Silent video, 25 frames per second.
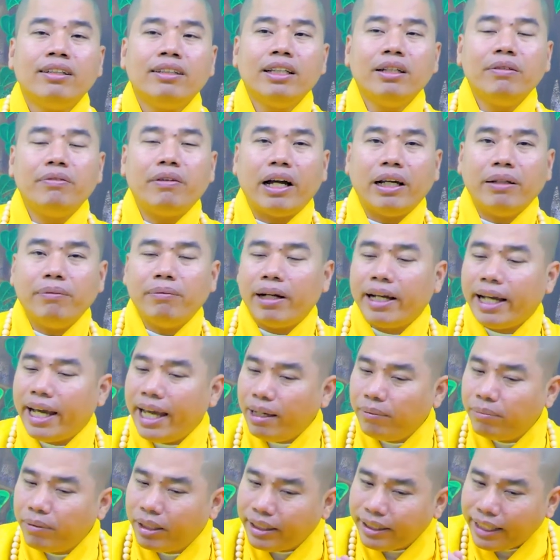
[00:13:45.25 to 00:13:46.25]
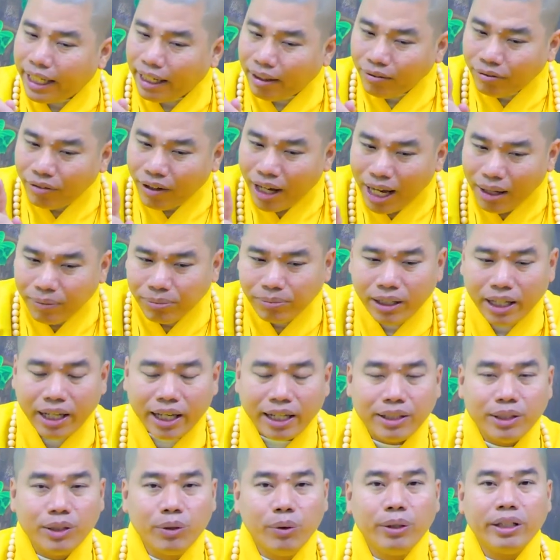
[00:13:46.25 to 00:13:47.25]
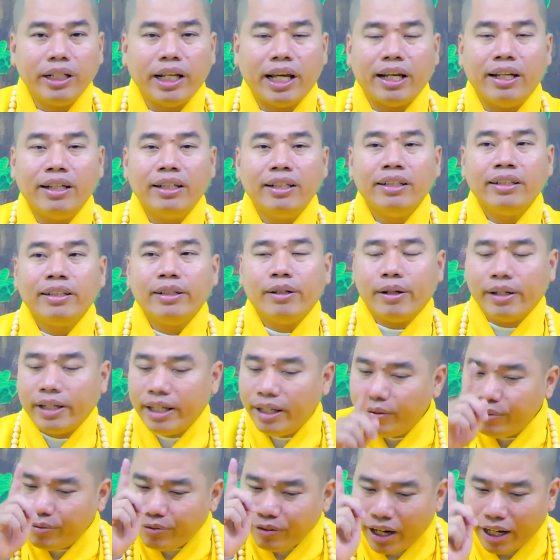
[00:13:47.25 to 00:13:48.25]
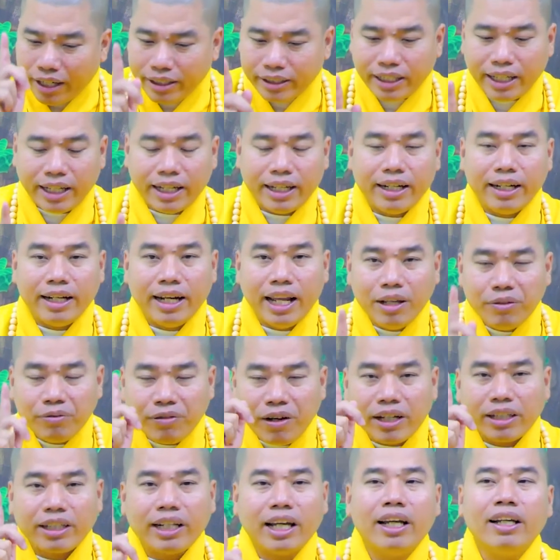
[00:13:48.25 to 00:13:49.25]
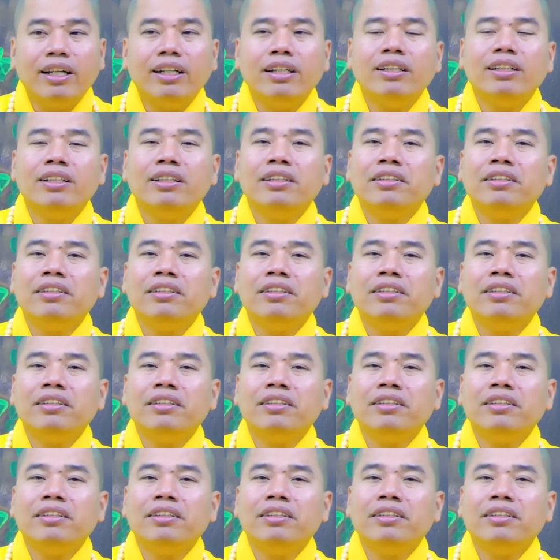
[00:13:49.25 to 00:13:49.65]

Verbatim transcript: Như vậy mà nghe mình giảng pháp nè, vui nè, rồi niệm Phật nè, lễ Phật nè,